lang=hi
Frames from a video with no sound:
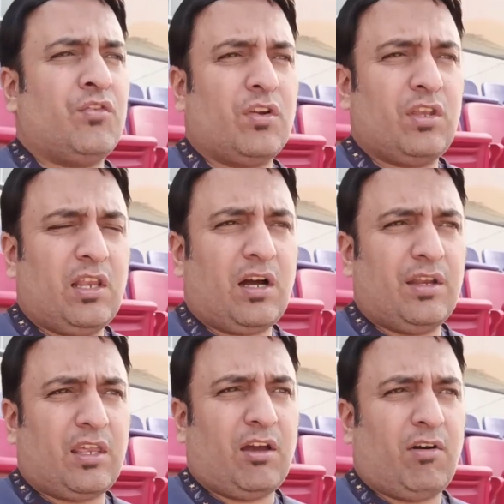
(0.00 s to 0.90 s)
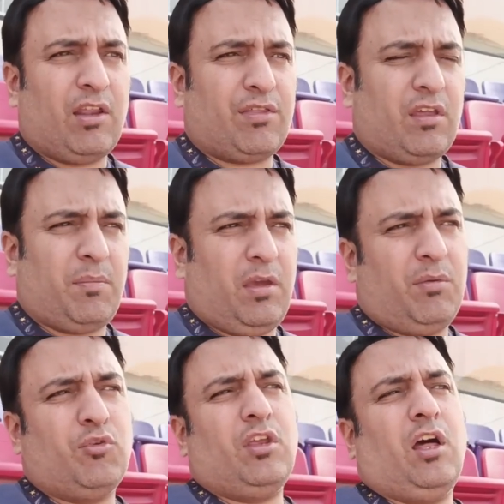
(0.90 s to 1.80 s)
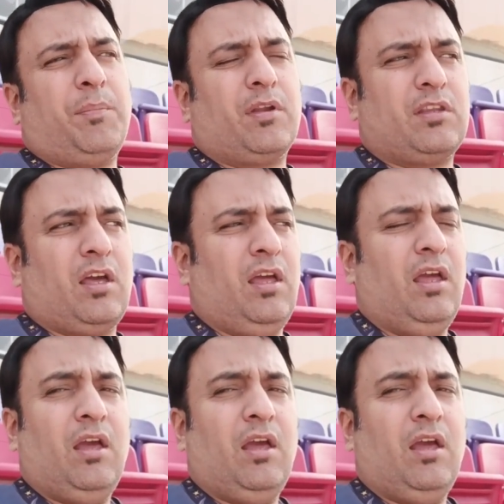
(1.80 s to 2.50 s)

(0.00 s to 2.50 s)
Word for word: शर्जील खान के हवाले से भी मुझे याद पड़ता है